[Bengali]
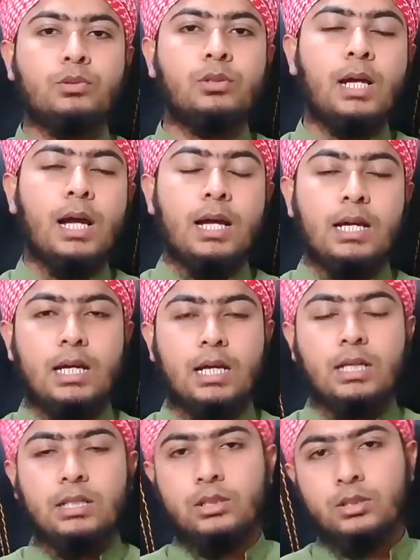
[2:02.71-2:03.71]
বন্ধুরা
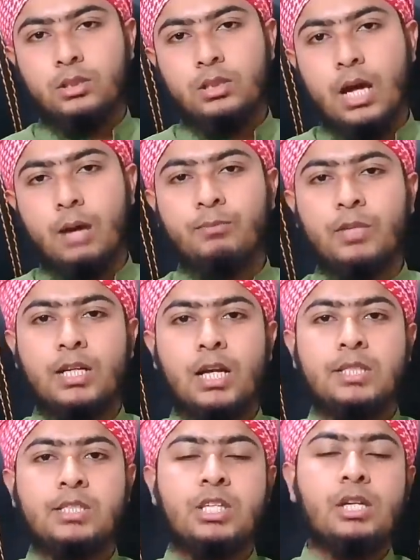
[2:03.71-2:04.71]
আপনারা
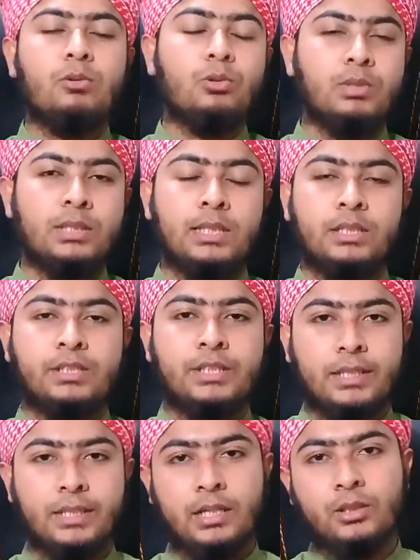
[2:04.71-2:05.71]
যে কোনো স্থানে
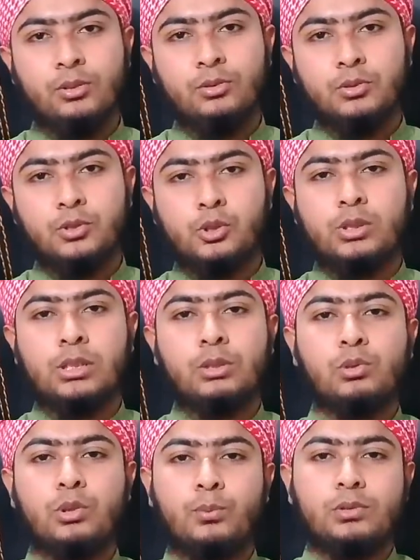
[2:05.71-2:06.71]
যান না কেন যদি
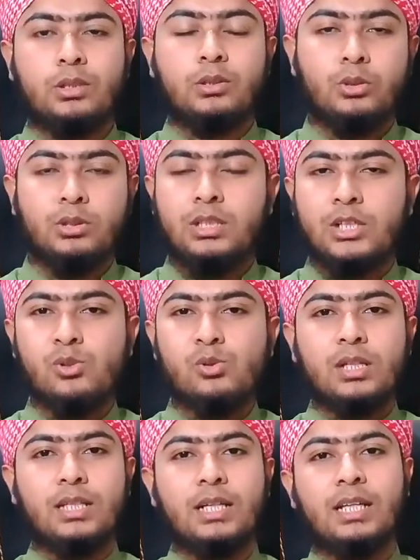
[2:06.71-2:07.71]
কোনো প্রকার ক্ষতির
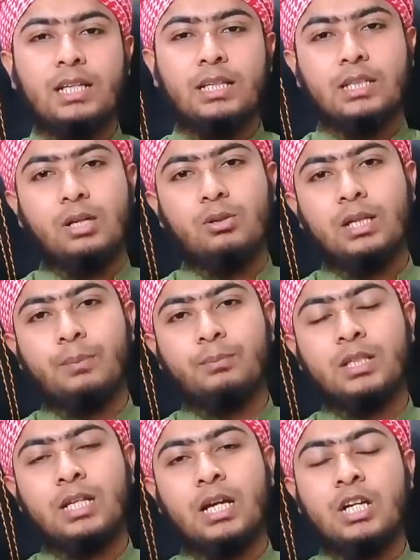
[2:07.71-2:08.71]
আশঙ্কা থাকে তাহলে
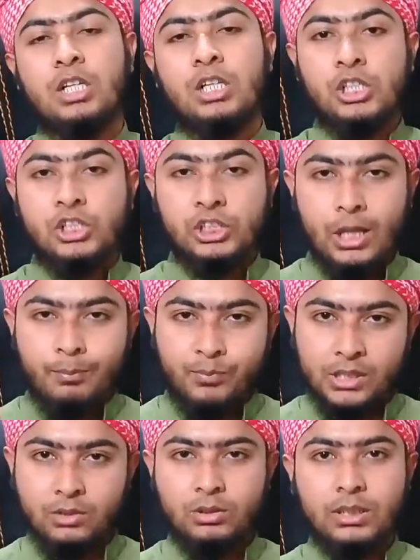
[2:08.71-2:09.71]
আপনারা
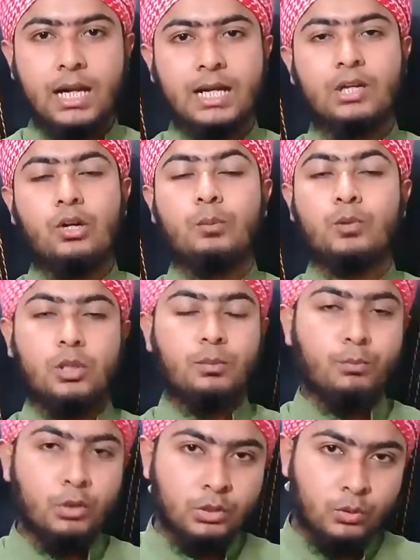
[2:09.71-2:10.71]
সাবধানতা আগে
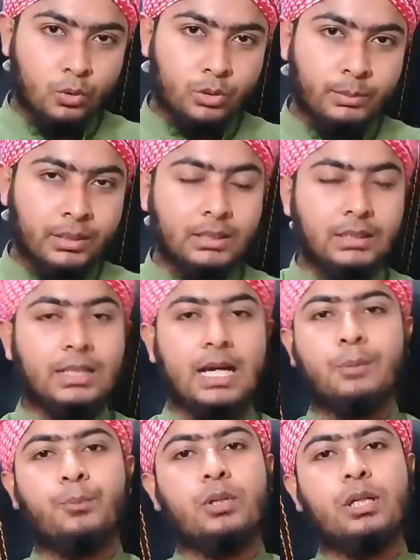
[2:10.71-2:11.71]
অবলম্বন করবেন
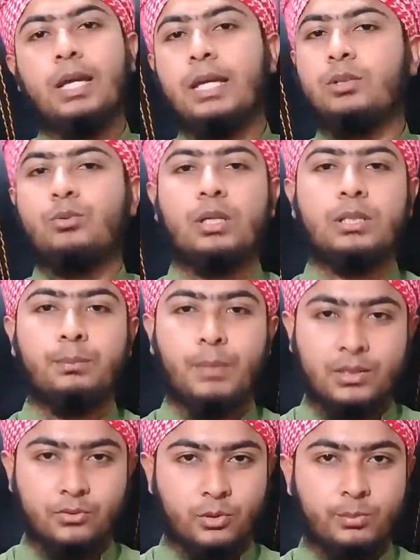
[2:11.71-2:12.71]
তারপরে এই দোয়াটি
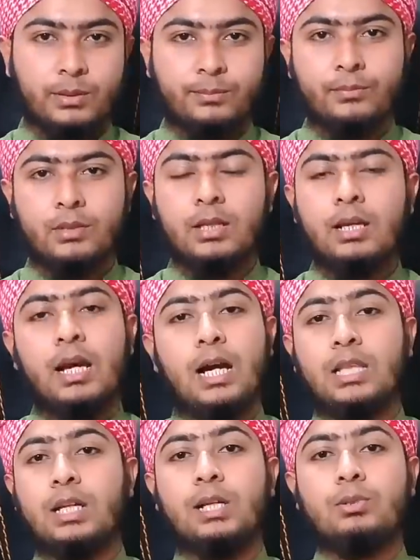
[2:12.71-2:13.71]
পাঠ করবেন
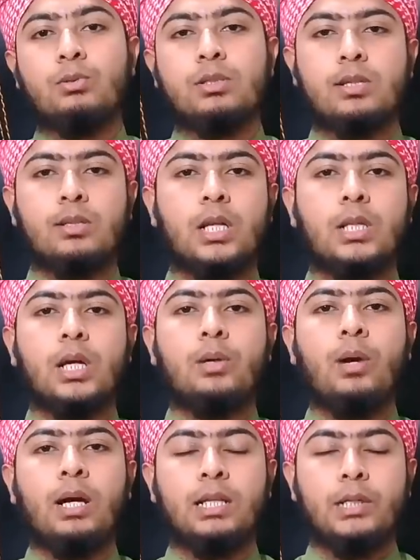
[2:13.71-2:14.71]
আল্লাহ রাসুল
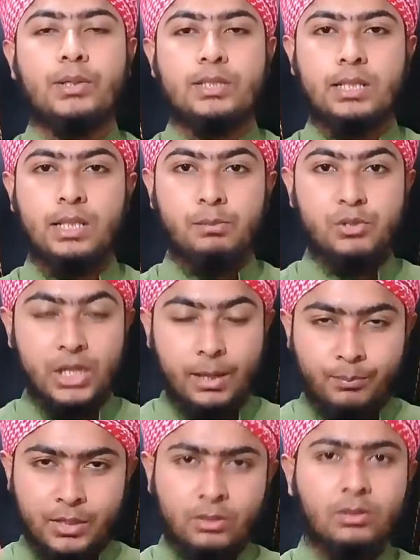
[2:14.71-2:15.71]
সাল্লাহ আলহিহাসাল্লাম
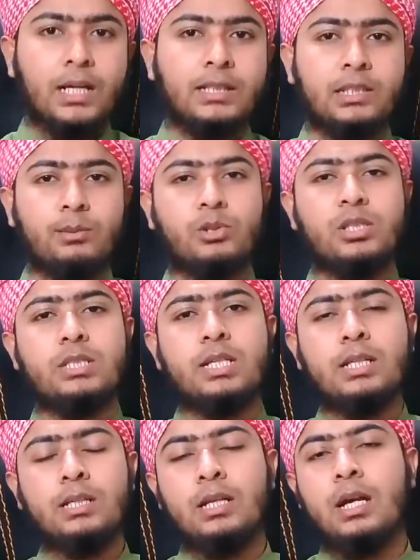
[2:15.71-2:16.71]
সাবধানও থাকতে
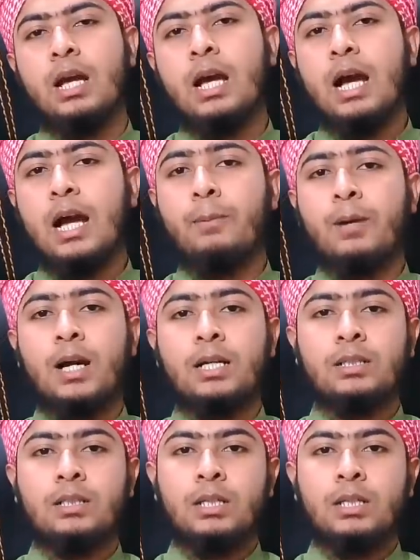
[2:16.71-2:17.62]
বলেছেন আবার